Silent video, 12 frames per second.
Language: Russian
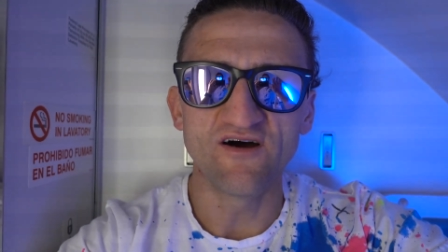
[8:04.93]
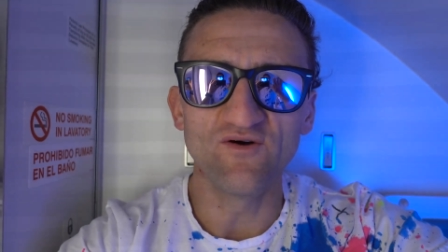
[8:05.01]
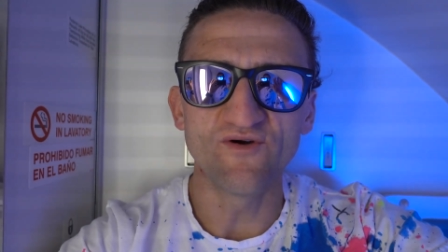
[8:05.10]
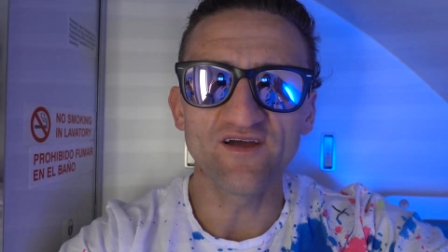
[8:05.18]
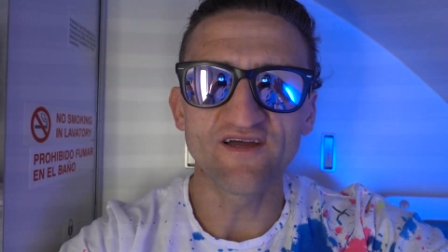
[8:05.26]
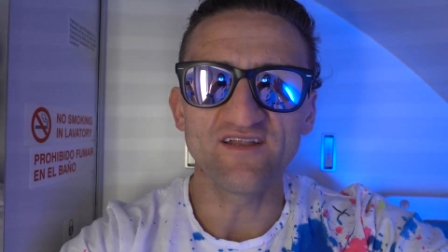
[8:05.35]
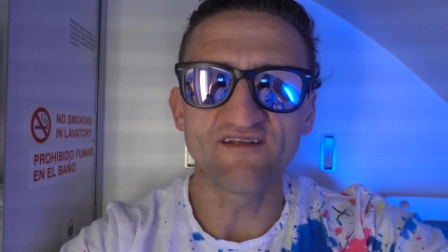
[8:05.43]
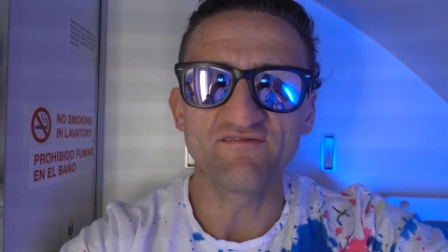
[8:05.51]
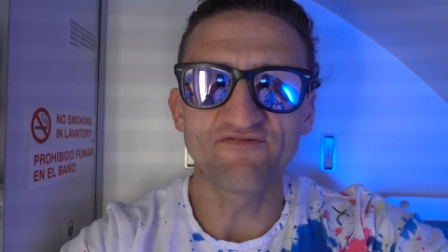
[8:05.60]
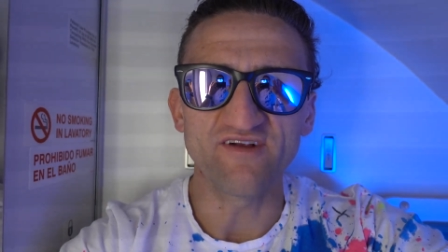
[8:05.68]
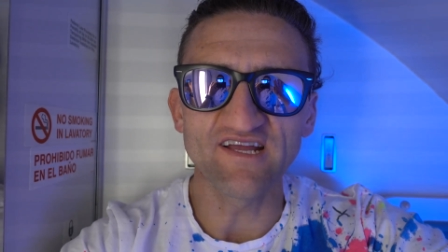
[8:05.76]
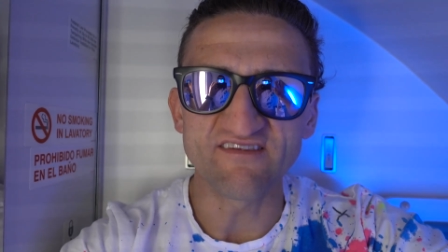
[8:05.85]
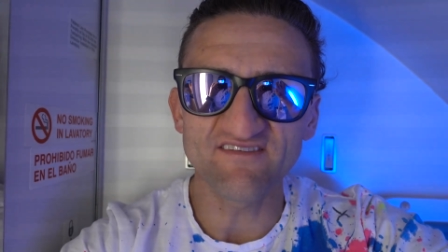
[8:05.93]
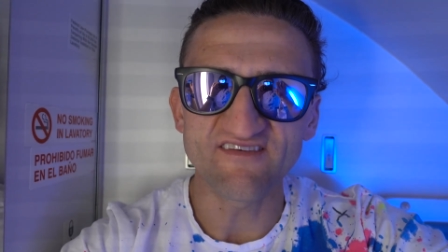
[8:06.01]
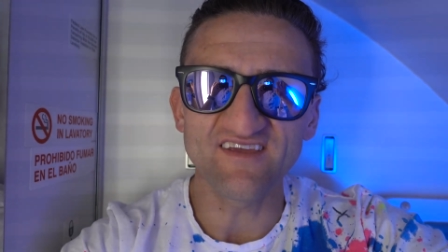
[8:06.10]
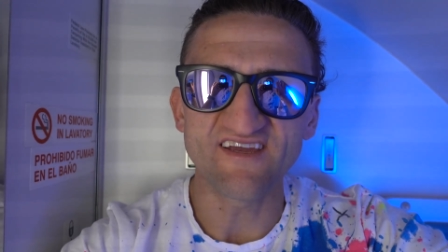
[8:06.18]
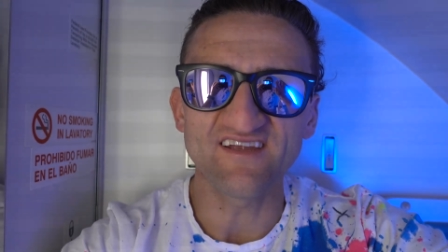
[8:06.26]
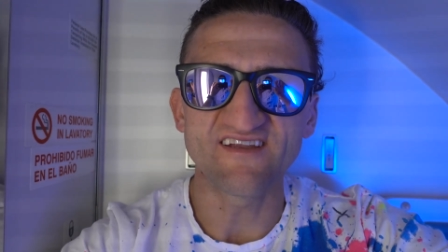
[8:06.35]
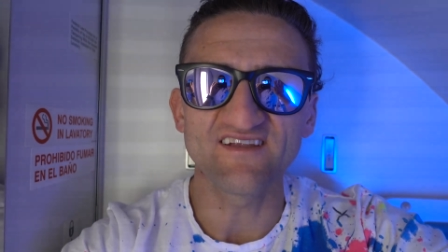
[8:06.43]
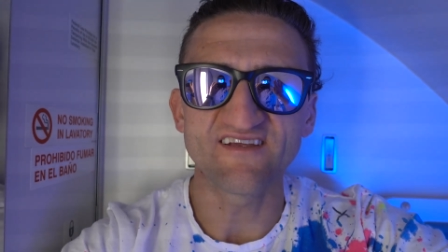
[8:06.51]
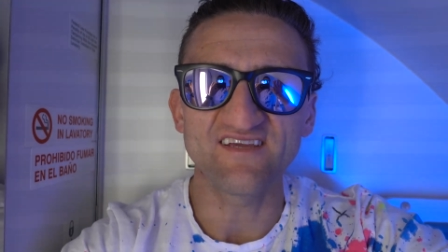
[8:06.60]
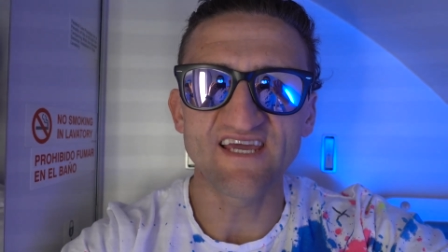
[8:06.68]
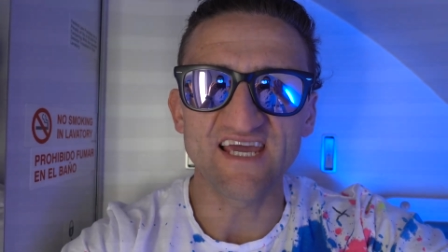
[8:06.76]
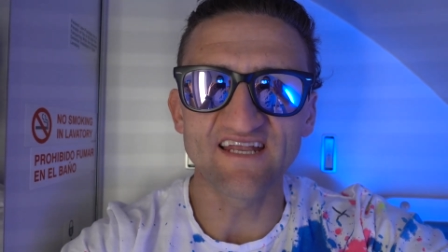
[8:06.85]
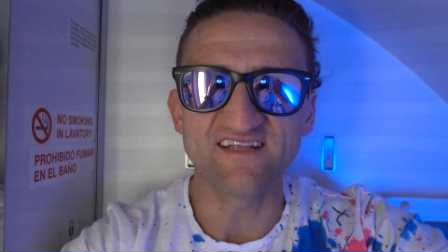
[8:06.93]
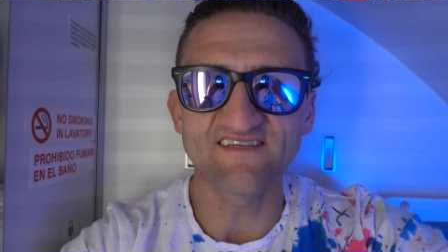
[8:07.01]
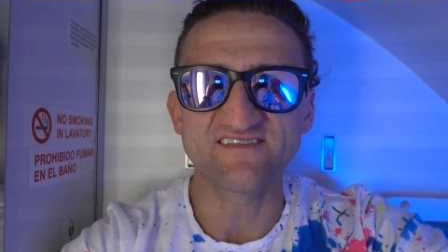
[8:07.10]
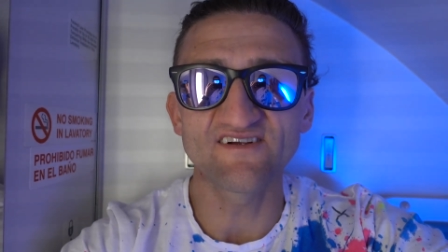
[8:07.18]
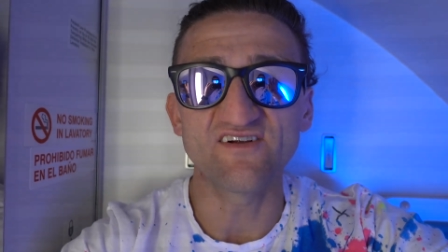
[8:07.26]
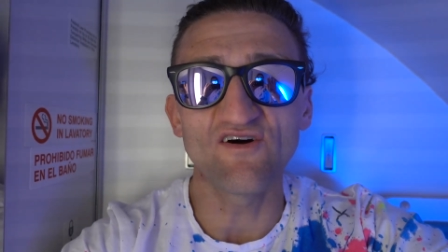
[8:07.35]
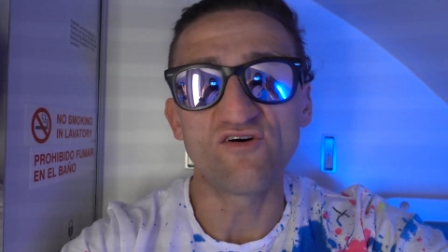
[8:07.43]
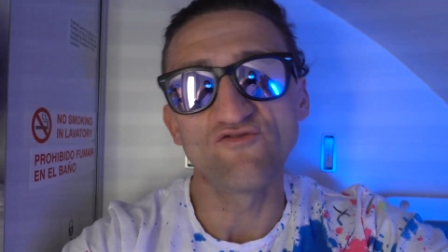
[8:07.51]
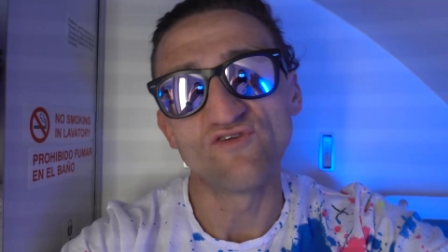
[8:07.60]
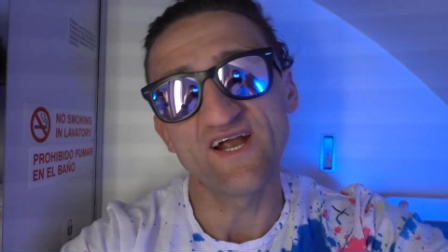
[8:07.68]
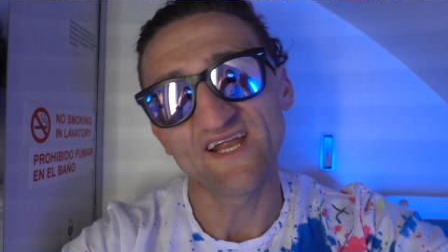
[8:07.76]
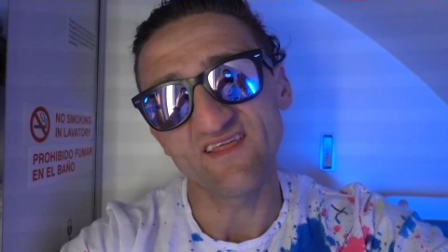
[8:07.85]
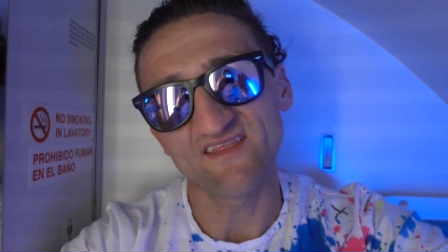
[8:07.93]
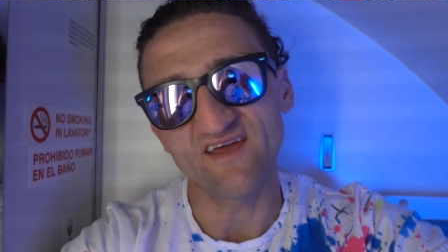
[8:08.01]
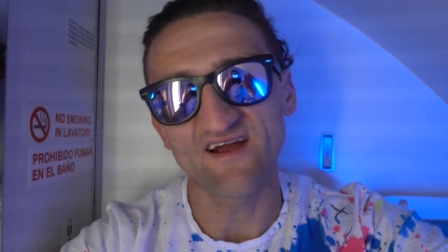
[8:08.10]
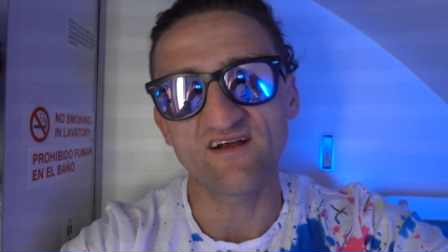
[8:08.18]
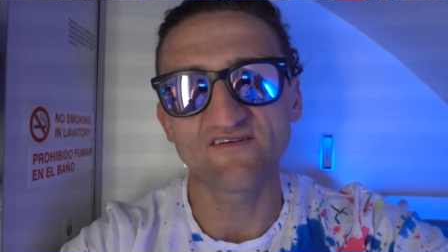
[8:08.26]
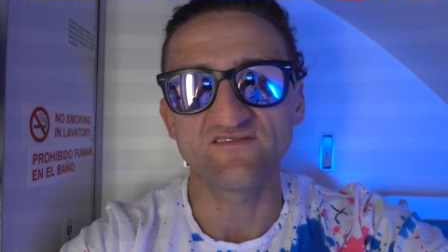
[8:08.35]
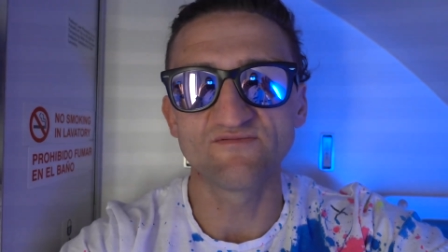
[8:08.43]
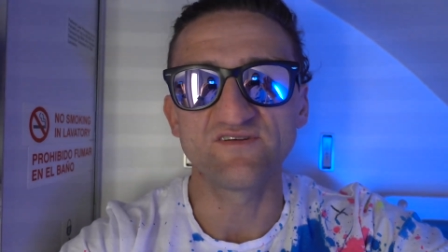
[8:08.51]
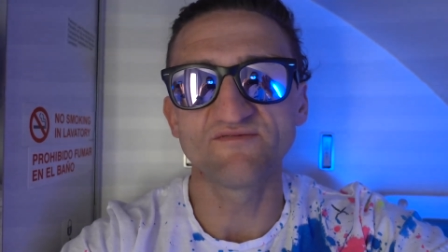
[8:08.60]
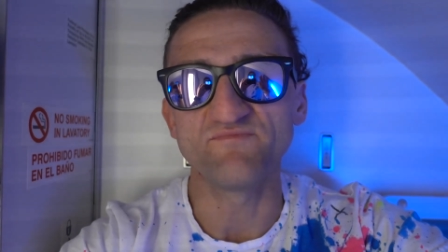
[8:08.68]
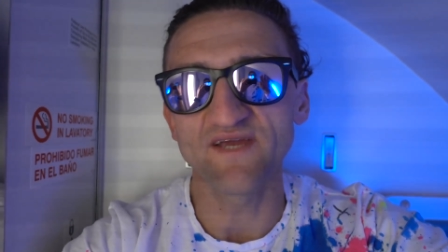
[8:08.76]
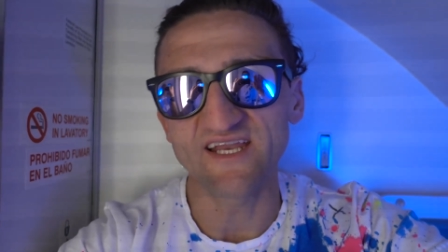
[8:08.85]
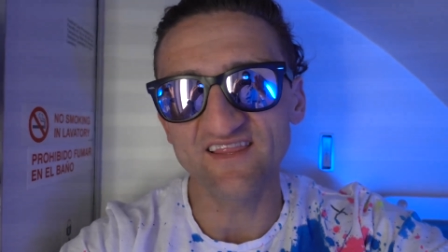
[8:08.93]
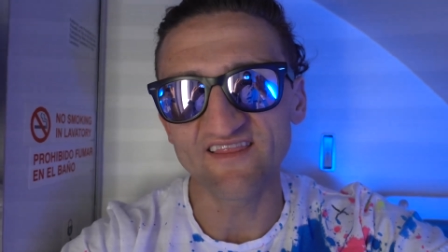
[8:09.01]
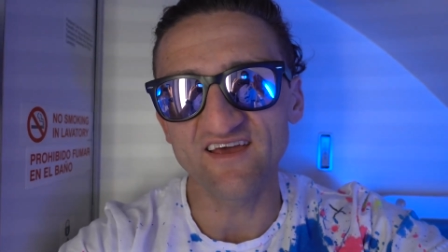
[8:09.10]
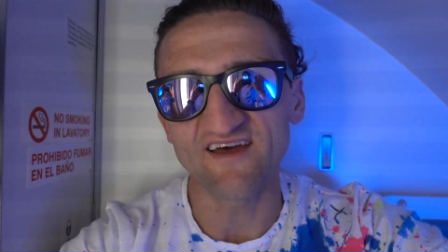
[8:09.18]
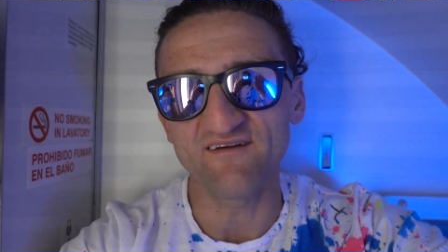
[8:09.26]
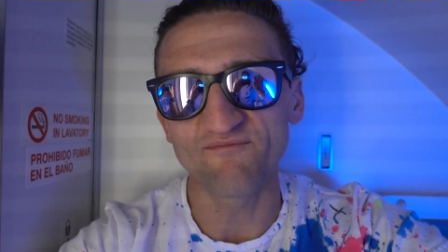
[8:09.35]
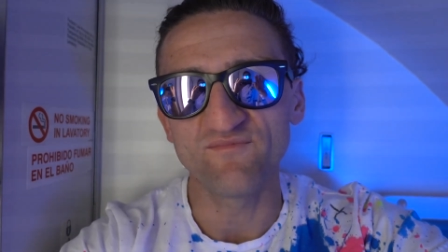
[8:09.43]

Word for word: Оуэн и Фрэнсин и Кэндис, они уже там, так что я просто встречусь с